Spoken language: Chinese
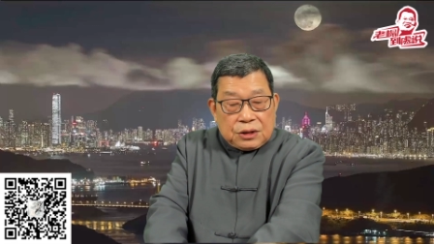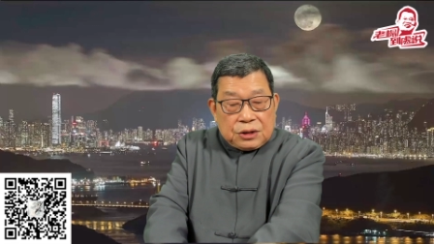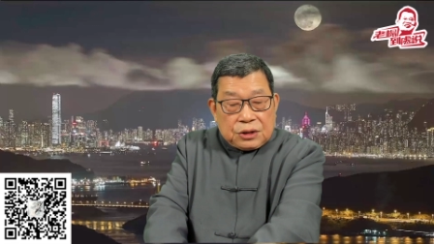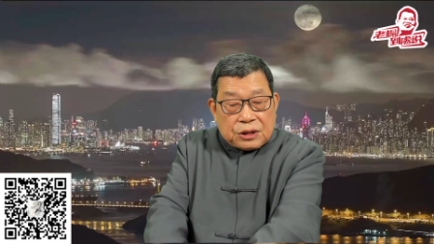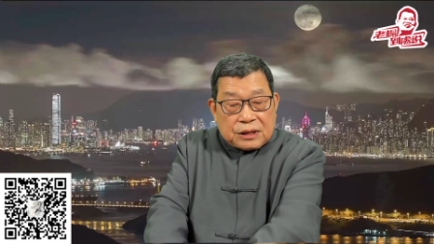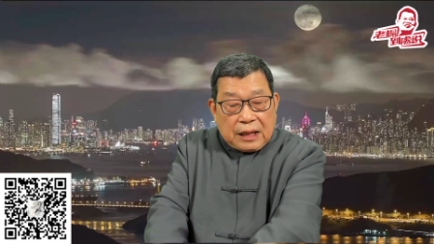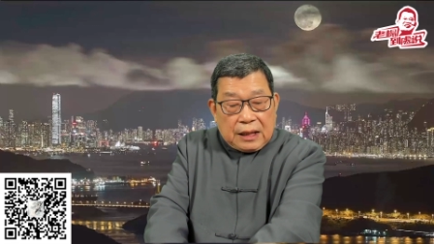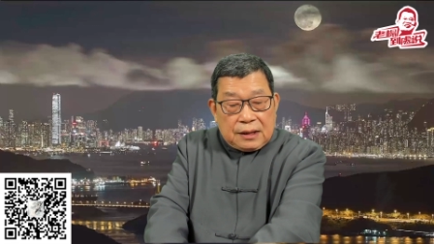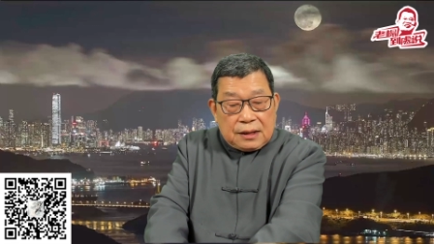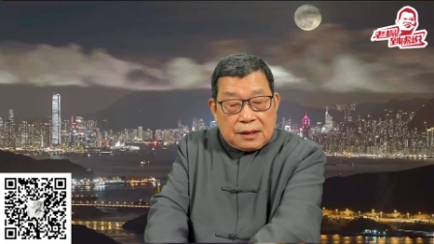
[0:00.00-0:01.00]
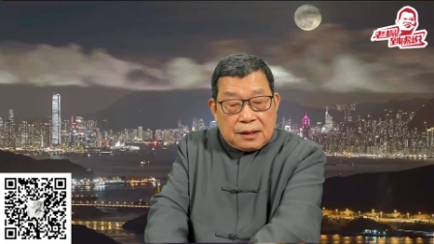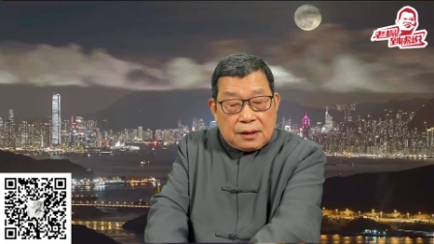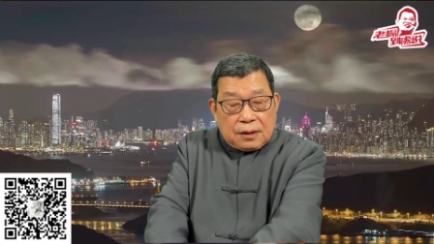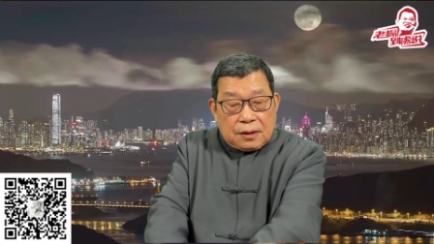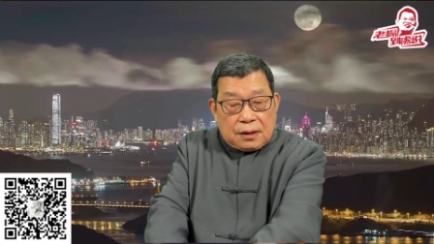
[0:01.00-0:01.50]
十三
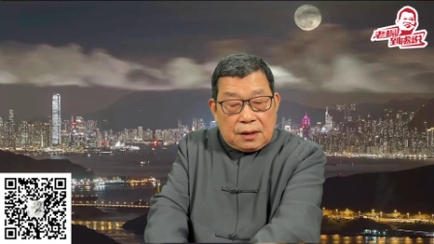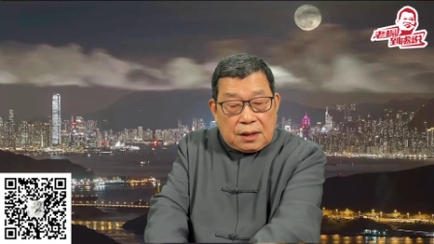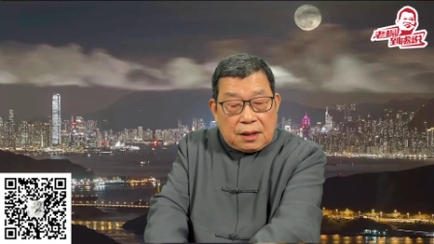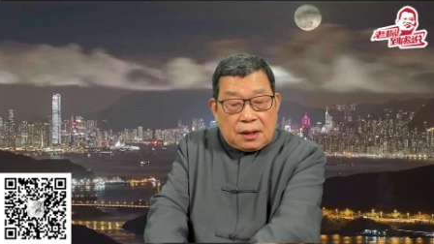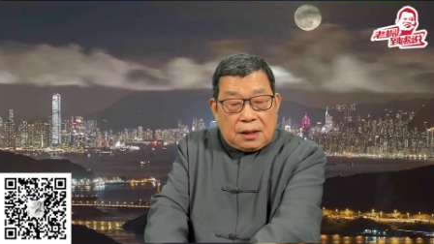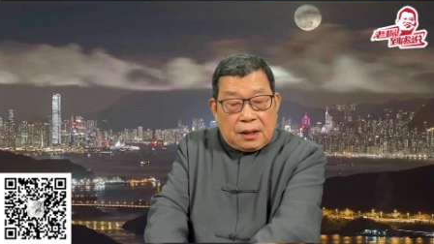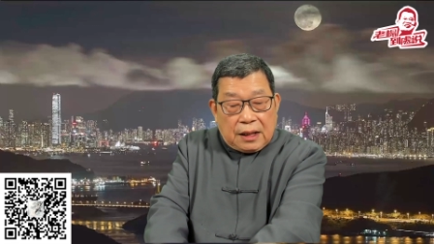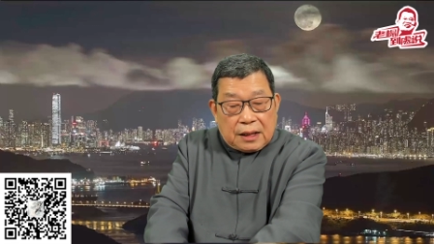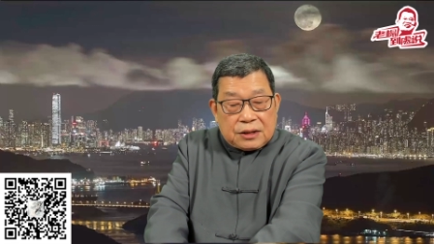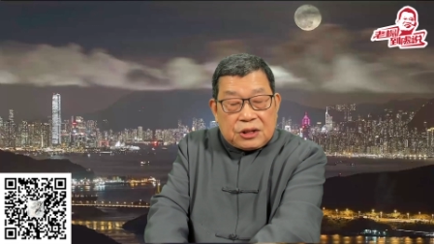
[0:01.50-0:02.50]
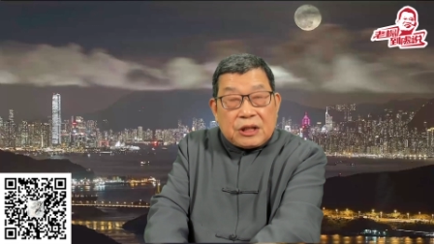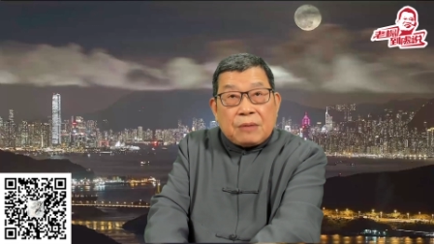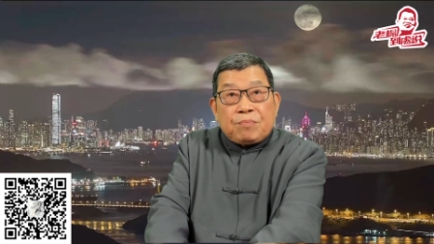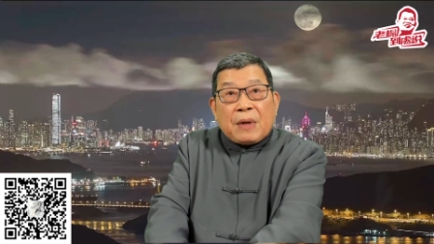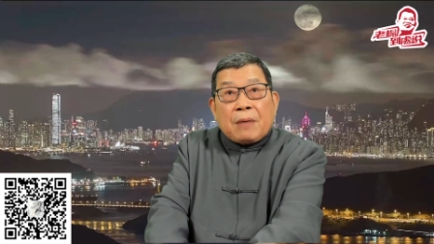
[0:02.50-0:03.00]
亿两
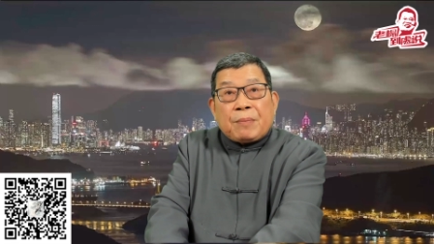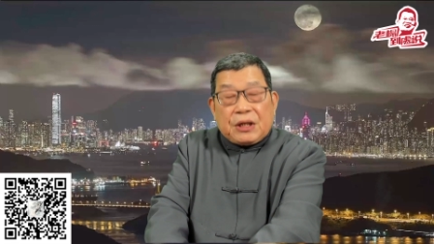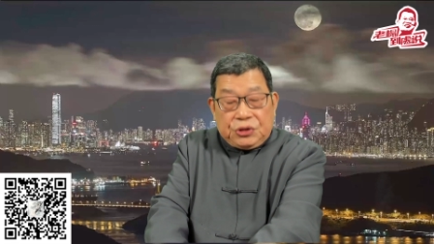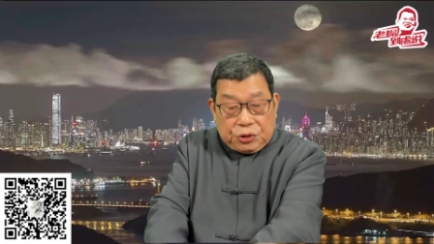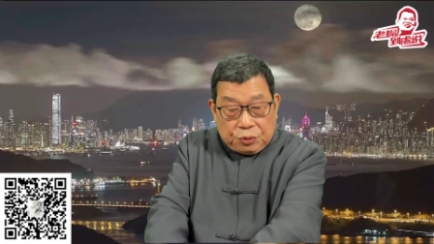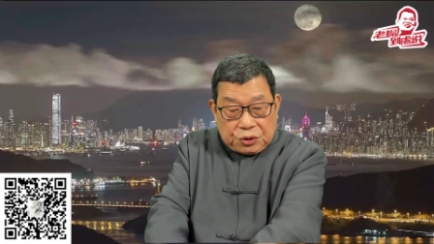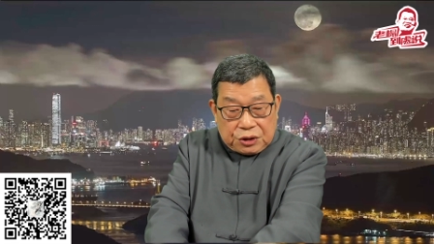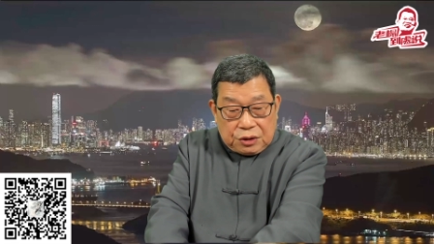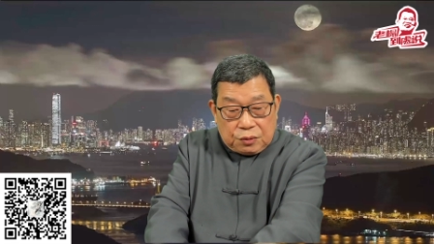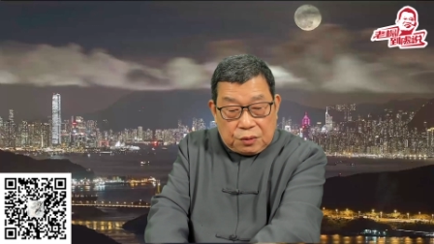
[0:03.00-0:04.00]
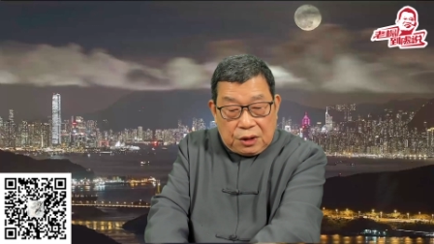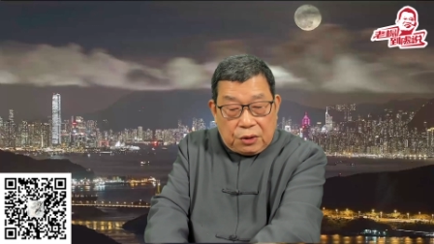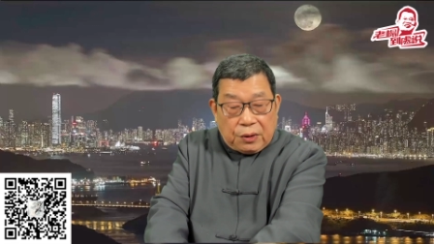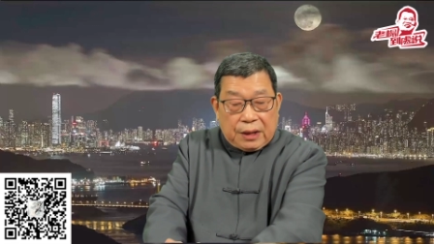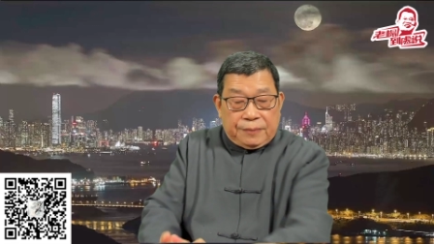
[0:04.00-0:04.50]
千八百九十五
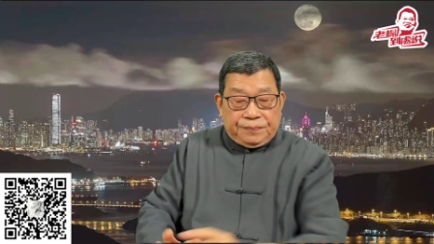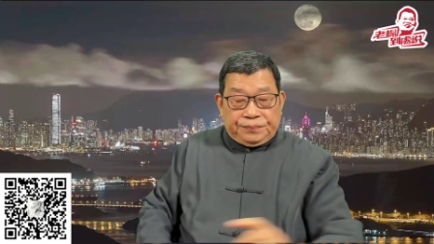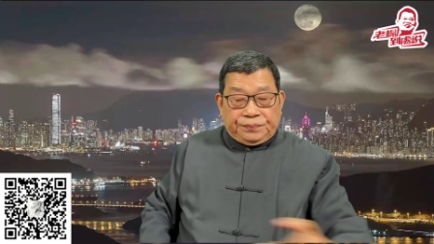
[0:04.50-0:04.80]
亿元。